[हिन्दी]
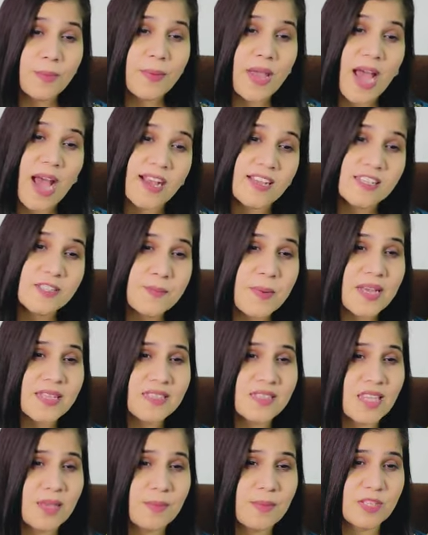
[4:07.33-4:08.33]
और मैं
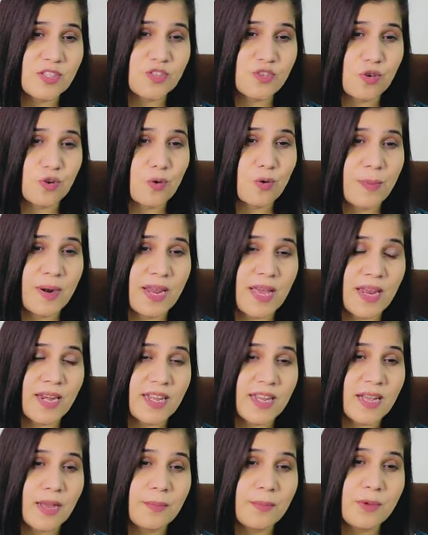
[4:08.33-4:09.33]
आसपास के बच्चों को
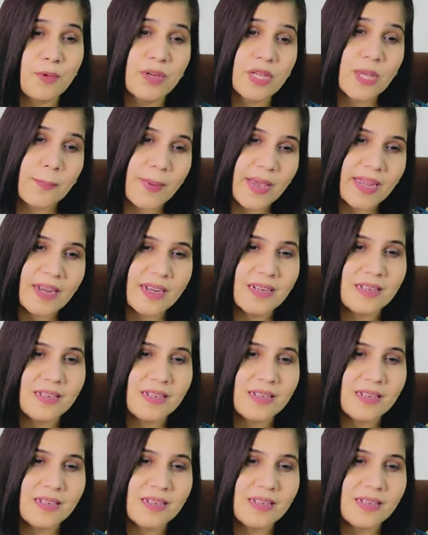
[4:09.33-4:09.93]
पढ़ाने का भी उनके